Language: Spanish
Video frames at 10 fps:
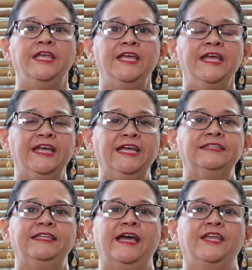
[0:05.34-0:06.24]
Y es en
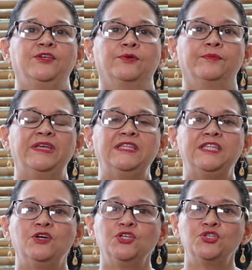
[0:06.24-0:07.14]
este año,
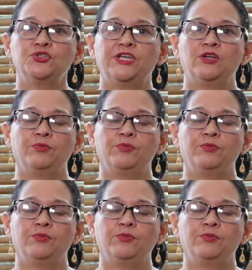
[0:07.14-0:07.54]
28 de